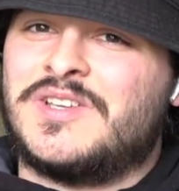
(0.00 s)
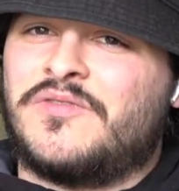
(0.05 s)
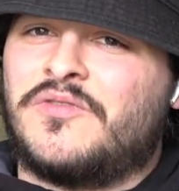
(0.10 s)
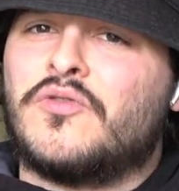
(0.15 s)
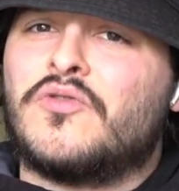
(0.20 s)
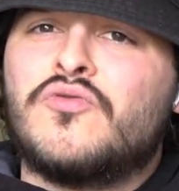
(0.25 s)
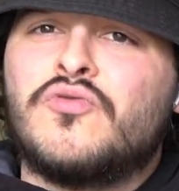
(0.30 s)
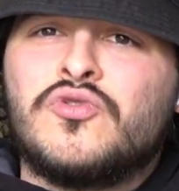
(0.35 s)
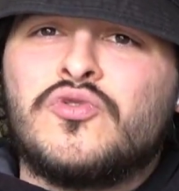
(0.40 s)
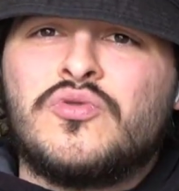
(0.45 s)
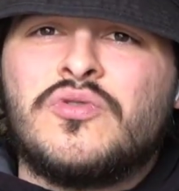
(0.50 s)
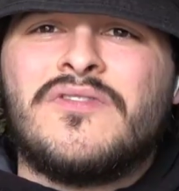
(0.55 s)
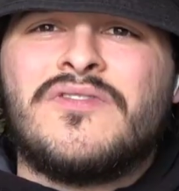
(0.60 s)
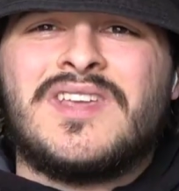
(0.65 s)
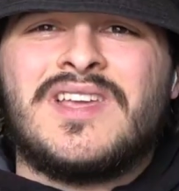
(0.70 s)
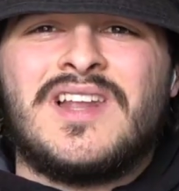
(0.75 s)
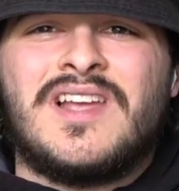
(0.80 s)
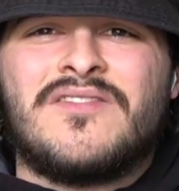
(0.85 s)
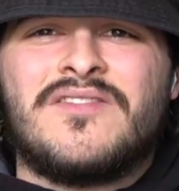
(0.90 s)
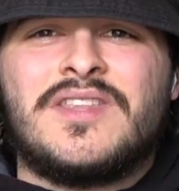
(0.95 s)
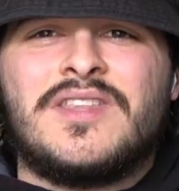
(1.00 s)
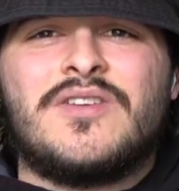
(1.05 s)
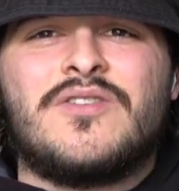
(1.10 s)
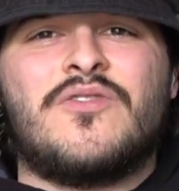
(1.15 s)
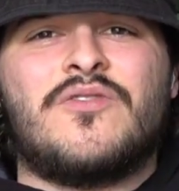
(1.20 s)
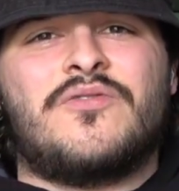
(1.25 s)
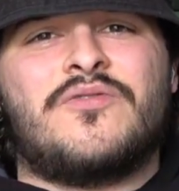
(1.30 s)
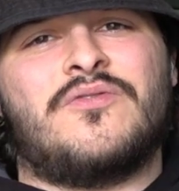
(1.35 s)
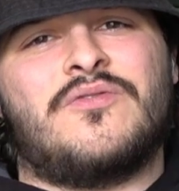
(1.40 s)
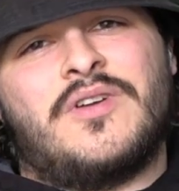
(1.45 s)
Faut que vous suiviez la
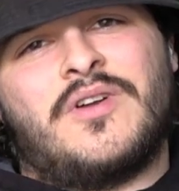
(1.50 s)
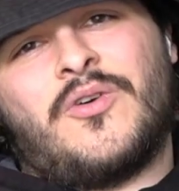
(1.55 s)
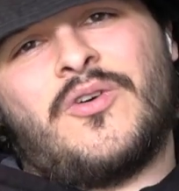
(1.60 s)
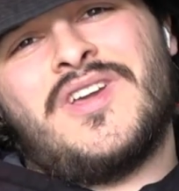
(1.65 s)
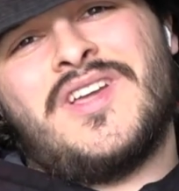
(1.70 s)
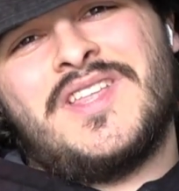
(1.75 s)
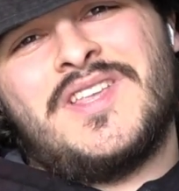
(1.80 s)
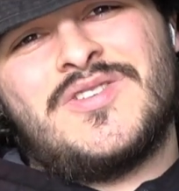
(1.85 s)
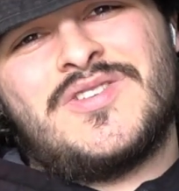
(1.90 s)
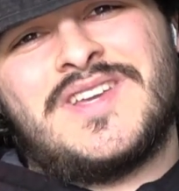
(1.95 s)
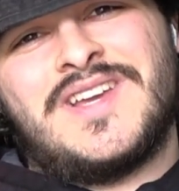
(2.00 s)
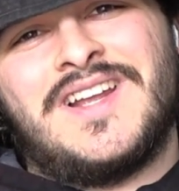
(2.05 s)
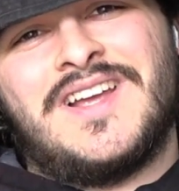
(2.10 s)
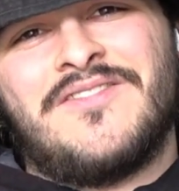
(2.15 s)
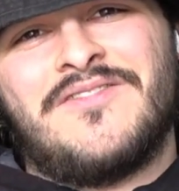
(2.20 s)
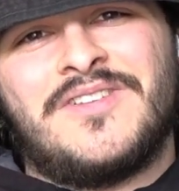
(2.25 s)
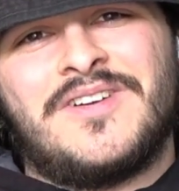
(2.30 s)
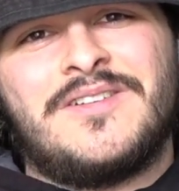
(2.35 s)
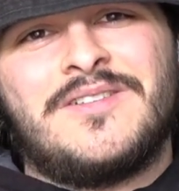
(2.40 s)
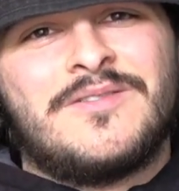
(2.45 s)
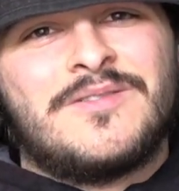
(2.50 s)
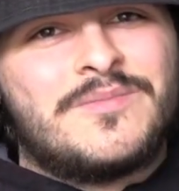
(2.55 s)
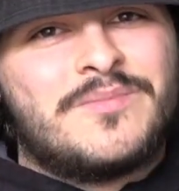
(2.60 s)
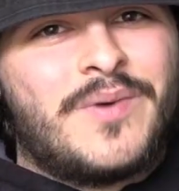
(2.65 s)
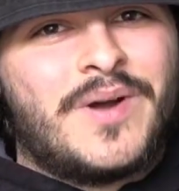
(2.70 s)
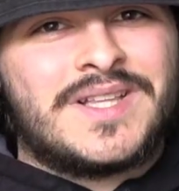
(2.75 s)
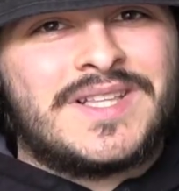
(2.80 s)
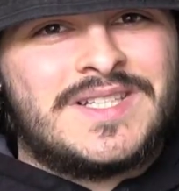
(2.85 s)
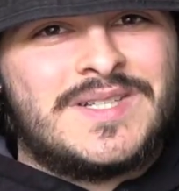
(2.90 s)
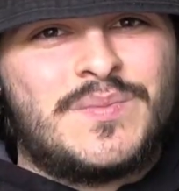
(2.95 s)
vidéo. Regardez jusqu'à la fin,
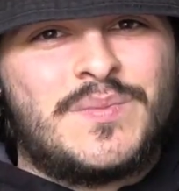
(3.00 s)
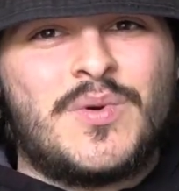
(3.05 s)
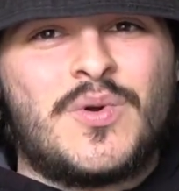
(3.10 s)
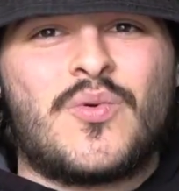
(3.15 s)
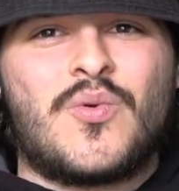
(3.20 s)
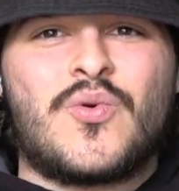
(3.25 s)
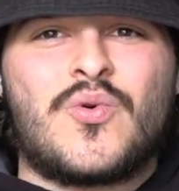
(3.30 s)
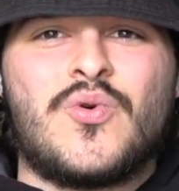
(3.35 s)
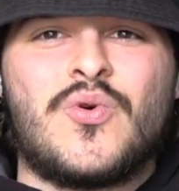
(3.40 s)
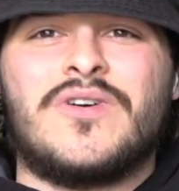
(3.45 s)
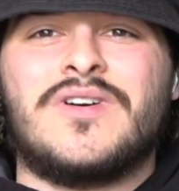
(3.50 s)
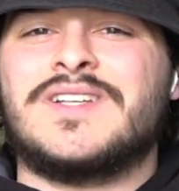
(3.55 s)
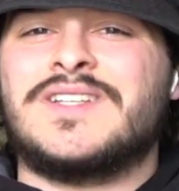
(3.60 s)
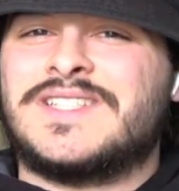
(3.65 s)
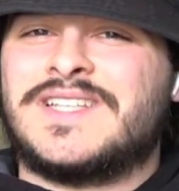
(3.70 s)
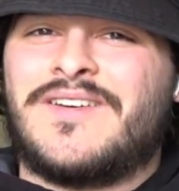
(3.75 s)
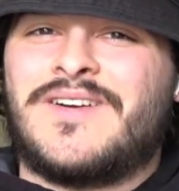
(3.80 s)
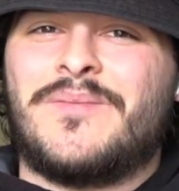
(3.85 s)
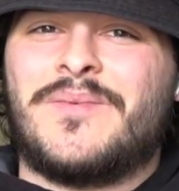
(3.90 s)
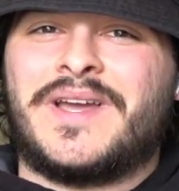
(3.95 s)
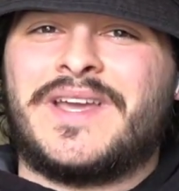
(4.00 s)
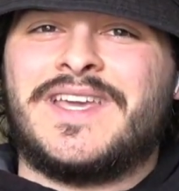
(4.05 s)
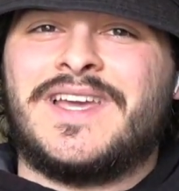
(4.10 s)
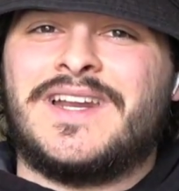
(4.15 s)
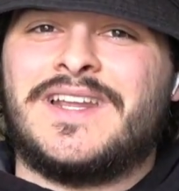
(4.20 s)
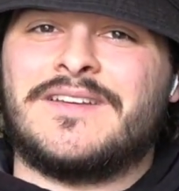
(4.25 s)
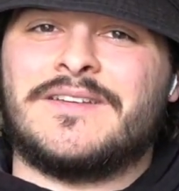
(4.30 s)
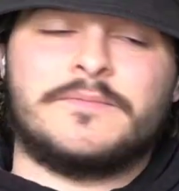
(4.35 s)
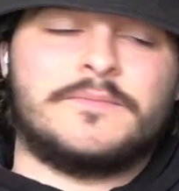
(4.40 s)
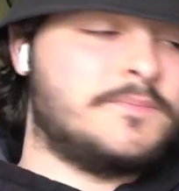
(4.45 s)
participez au concours, ça va me
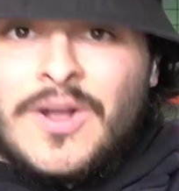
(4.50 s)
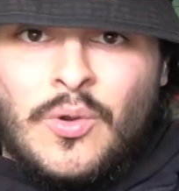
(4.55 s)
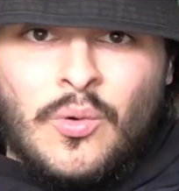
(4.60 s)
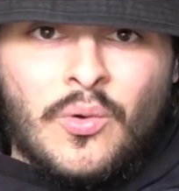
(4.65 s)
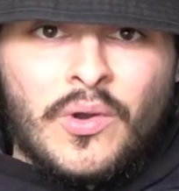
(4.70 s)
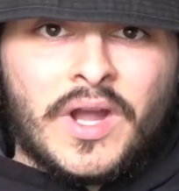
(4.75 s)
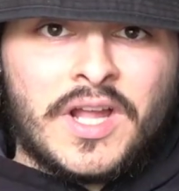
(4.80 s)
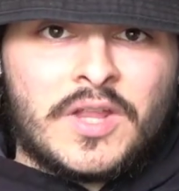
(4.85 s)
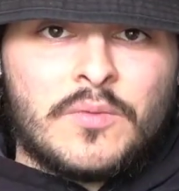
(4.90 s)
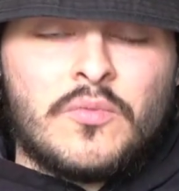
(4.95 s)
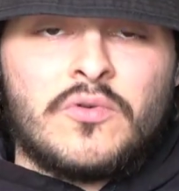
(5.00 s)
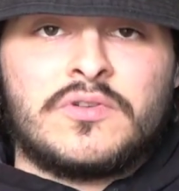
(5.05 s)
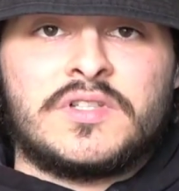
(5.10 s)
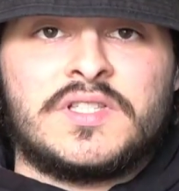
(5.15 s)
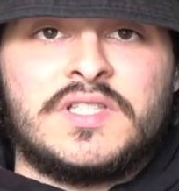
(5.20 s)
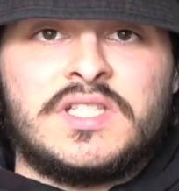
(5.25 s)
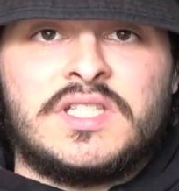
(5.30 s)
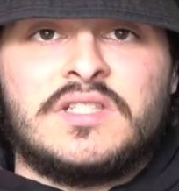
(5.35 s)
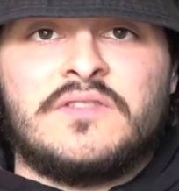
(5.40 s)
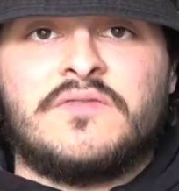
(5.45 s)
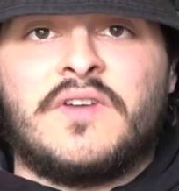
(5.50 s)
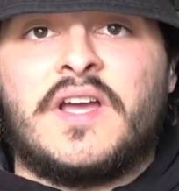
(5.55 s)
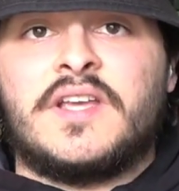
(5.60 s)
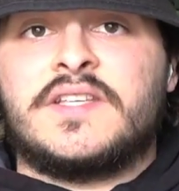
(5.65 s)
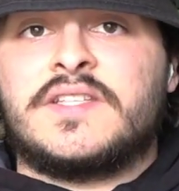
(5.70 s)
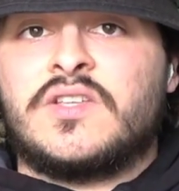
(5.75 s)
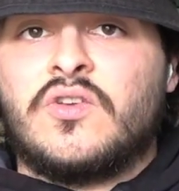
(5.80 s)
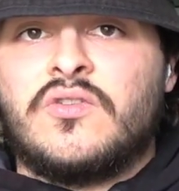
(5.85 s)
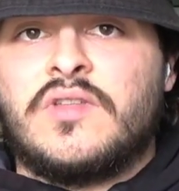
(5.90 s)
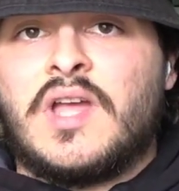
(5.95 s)
régaler. Concrètement, Sneakify,
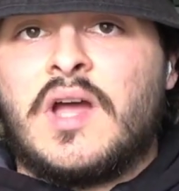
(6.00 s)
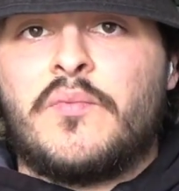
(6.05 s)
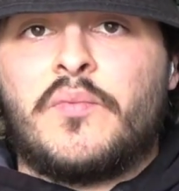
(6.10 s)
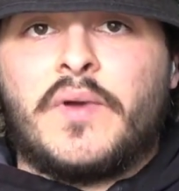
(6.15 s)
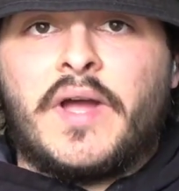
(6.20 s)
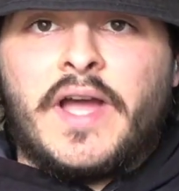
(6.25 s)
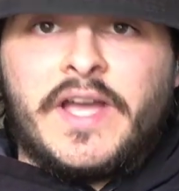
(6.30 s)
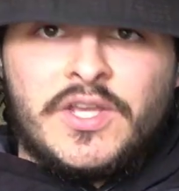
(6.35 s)
c'est une app